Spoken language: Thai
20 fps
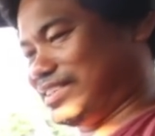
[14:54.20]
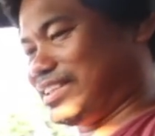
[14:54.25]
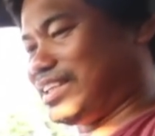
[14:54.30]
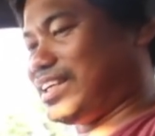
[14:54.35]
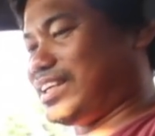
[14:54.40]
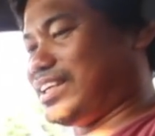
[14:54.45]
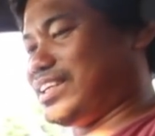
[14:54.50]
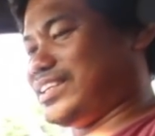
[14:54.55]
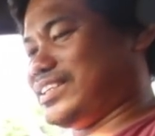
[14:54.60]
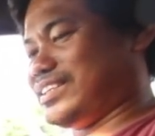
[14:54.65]

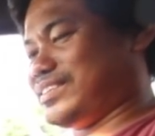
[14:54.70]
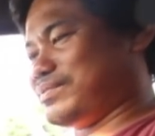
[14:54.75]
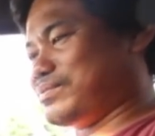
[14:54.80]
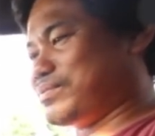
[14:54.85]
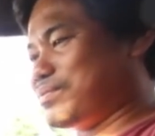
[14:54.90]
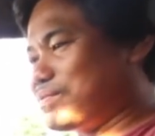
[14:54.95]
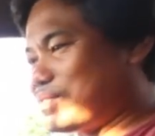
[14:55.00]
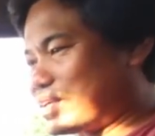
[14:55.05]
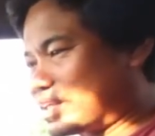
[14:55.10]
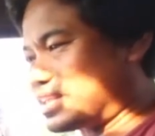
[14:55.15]
ใช่ใช่
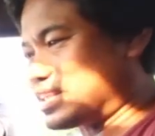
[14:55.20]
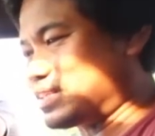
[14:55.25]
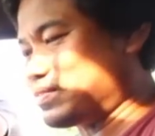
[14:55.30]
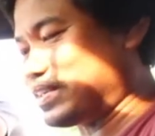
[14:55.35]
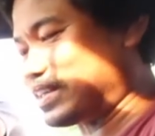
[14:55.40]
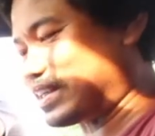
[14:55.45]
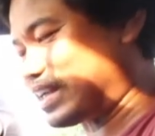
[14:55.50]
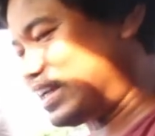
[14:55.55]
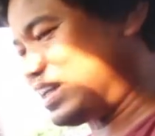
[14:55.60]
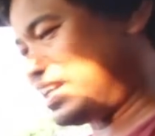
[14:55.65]
ป่ะมันก็จะมี
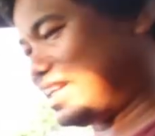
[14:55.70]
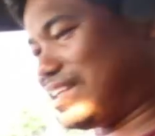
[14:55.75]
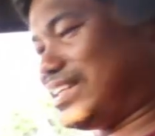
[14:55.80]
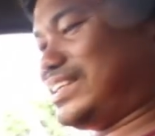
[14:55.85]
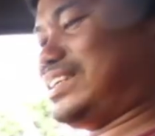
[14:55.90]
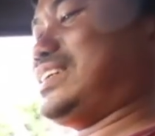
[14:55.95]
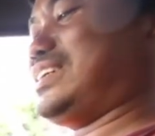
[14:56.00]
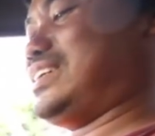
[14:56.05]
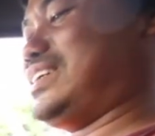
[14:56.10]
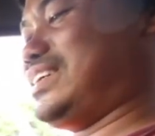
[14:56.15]
แกนเหล็กไป
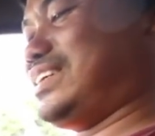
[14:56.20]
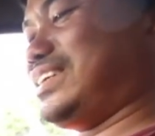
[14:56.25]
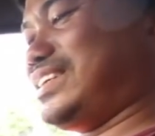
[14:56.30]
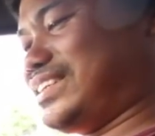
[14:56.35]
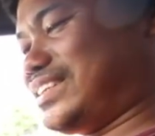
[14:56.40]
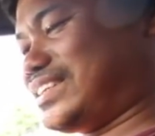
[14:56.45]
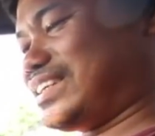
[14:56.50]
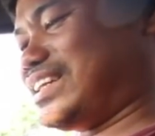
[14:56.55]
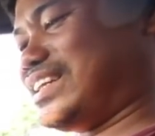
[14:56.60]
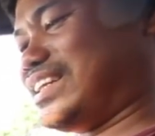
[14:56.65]
เตะอันนี้
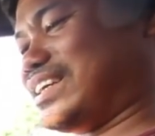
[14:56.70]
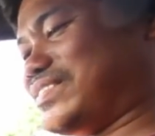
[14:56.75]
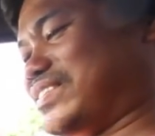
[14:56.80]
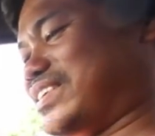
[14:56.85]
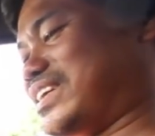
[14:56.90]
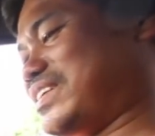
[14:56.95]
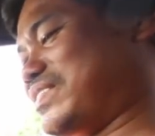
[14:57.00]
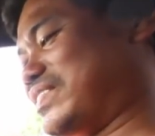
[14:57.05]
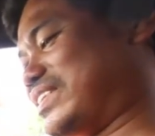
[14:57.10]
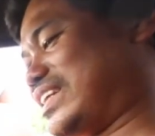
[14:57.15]
แกนเหล็กมัน
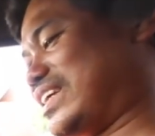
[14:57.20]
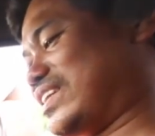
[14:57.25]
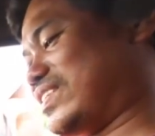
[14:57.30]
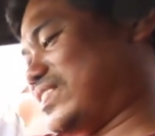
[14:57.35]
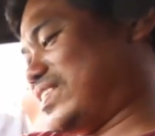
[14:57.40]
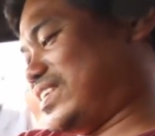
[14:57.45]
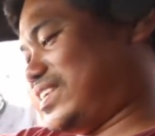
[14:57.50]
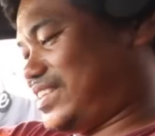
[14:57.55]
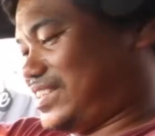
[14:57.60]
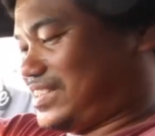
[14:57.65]
ก็จะมาเตะตร
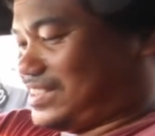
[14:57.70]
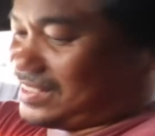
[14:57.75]
งนี้